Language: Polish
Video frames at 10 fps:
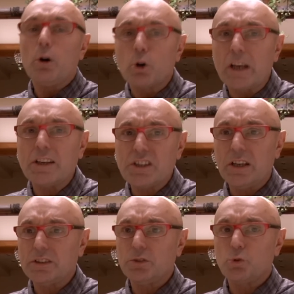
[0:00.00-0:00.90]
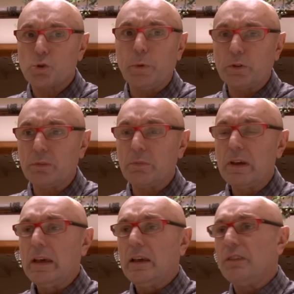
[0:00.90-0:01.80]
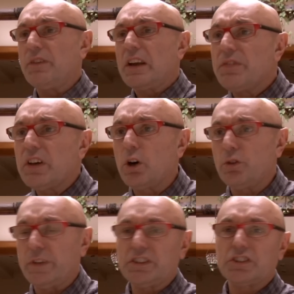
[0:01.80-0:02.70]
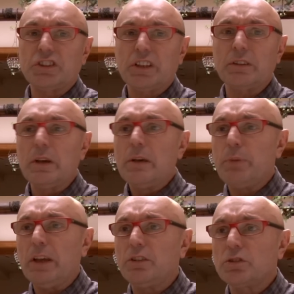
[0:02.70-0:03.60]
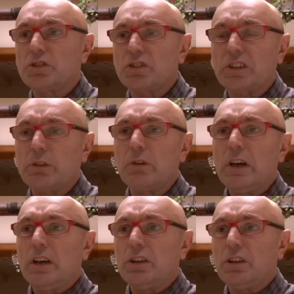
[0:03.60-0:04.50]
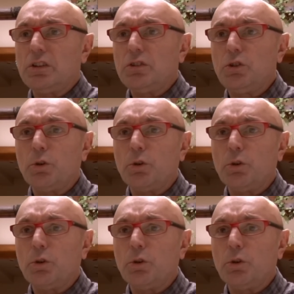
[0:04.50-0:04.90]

określać już potem, weryfikować, czy ten pieniądz został y,